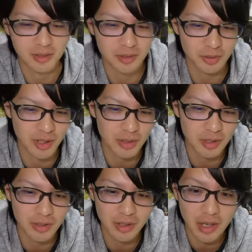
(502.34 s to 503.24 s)
お願いお願いお
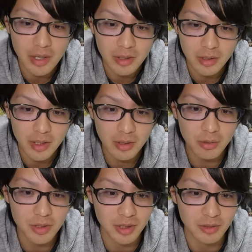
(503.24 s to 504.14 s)
願い。え、いっ
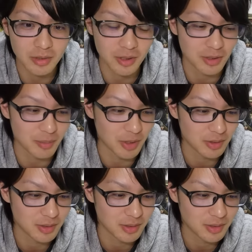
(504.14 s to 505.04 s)
こしかなくなかった今。
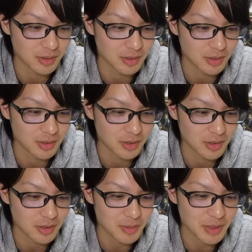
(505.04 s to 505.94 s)

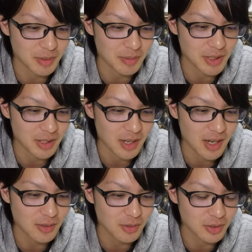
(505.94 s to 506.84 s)
ちょっと待って待って待って。
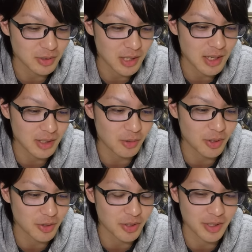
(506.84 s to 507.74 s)
韓国。あー、
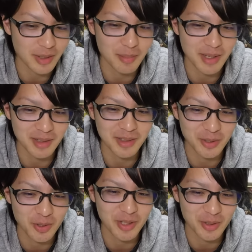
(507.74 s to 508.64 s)
オッケーオッケーオッケー。まあ、
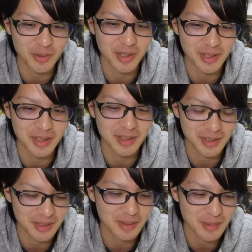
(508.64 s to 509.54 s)
共有範囲共有範囲に。
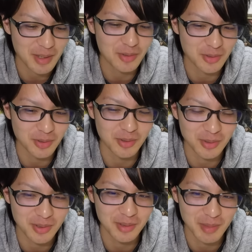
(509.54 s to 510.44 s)
韓国の、
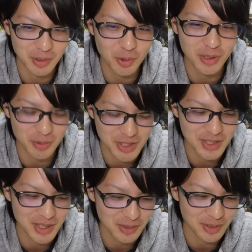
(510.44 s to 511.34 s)
まあ、どうでも
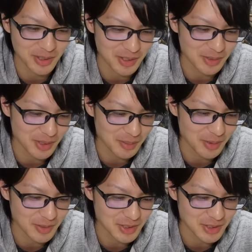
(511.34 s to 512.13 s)
新カードが出てくれれば技